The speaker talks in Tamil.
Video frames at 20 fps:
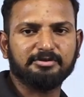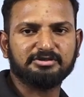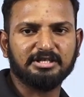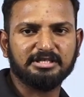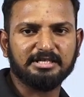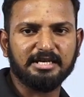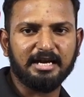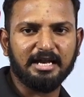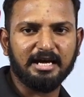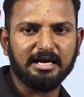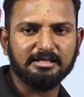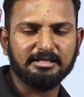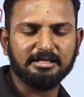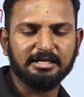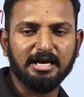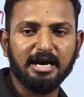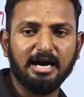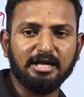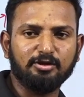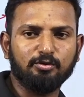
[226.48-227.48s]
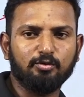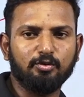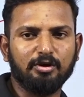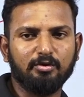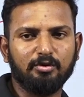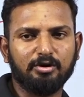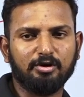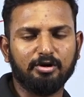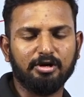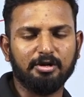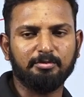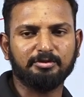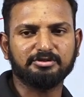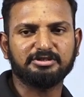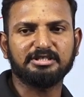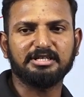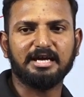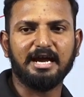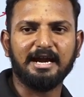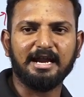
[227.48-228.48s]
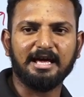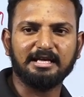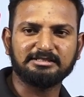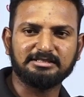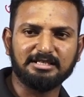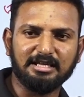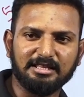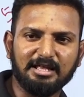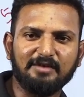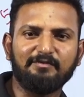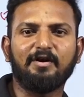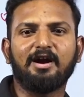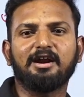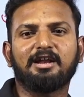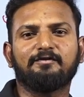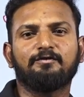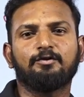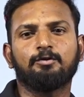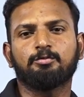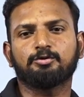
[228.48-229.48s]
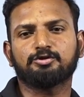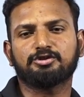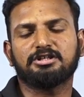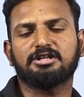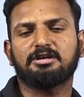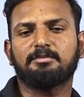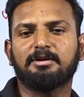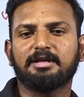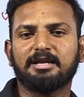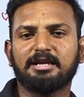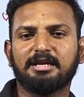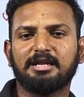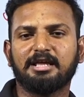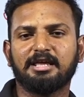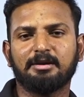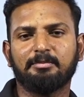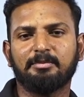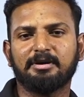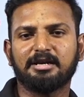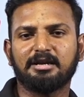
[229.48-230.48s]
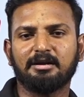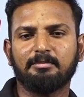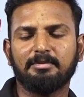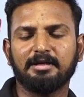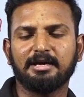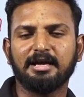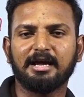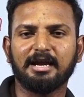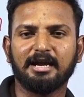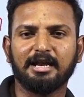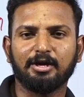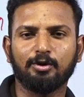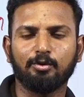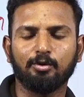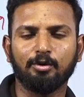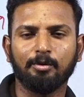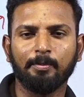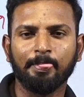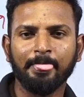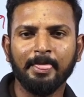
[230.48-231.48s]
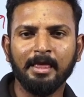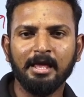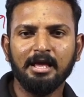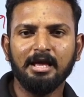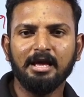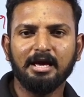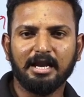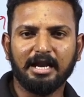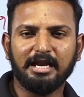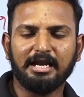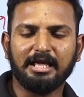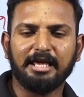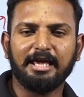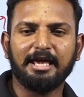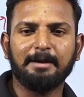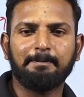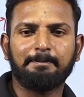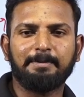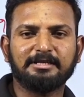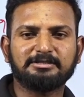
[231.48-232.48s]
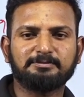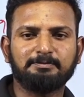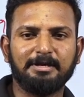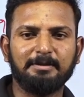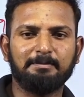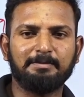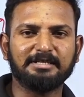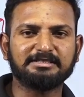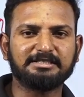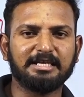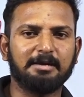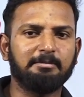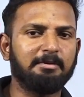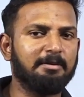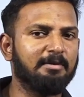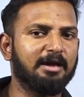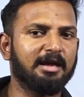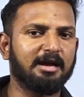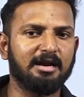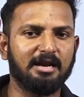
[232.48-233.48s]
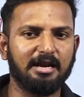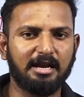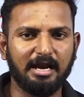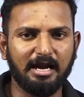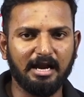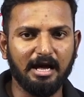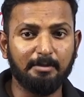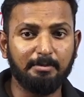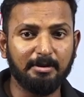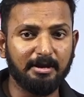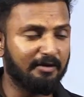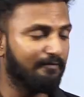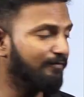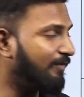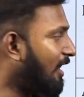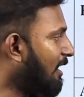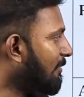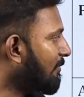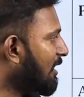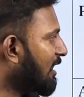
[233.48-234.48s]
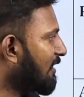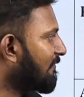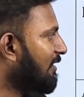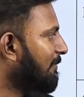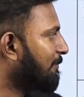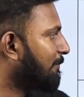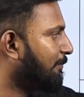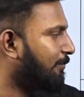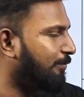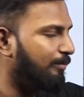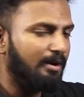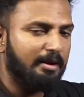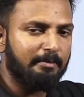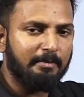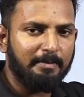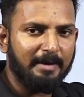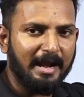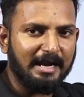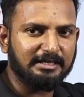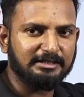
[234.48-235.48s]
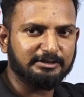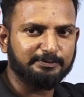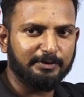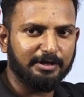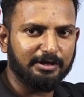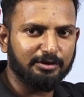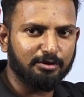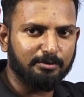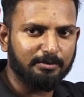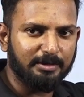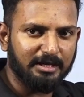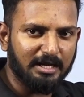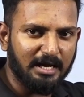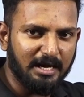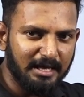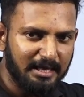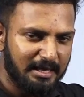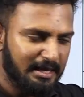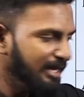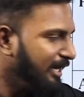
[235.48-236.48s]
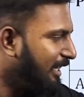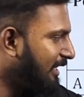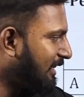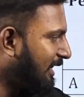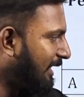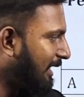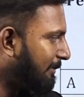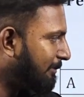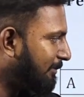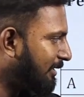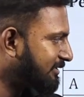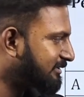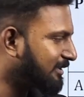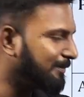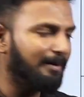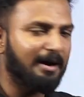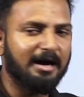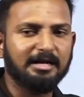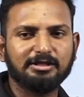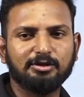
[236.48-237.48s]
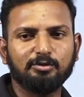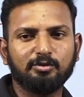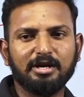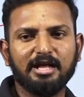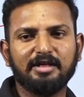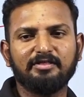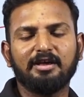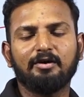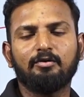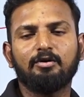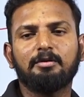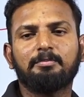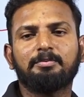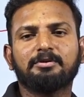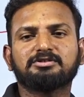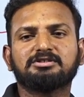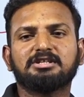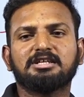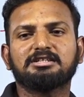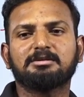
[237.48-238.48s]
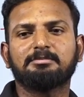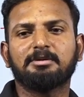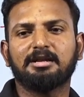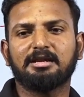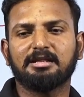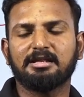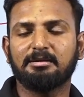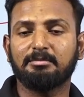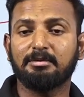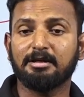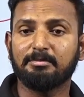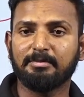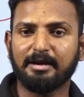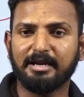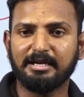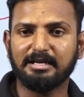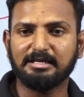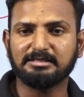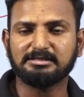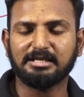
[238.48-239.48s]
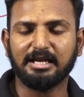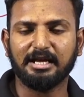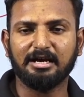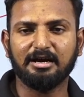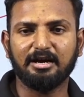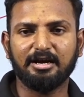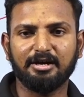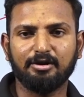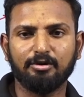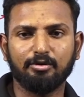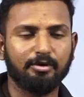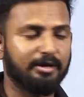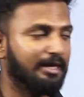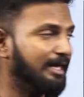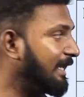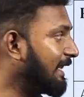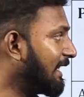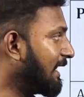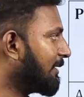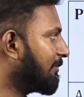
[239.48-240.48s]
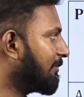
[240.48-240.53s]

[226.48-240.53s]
பர்சன்டேஜ் ஆட் ஆகுது அது கூட ஒரு டுவெண்ட்டி பர்சன்டேஜ் ஆட் ஆச்சுன்னா தான் ஃபார்ட்டி ஃபோர் பர்சன்டேஜ் நம்மளுக்கு இன்க்ரிமெண்ட் நம்மளுக்கு கிடைக்கும் ரைட் ஏ ப்ளஸ் பி ப்ளஸ் ஏபி பை ஹண்ட்ரட் அப்படின்ற ஃபார்முலாவை நம்ம ப்ராக்டிஸ் பண்ணியிருந்தோம் அப்படின்னா இந்த நம்பர்ஸை பார்த்தோன்னே அது எவ்வளோ பர்சன்டேஜ் அப்படின்றது நம்மளுக்கு மைண்டுக்கு ஸ்ட்ரைக் ஆகிடும் இல்லை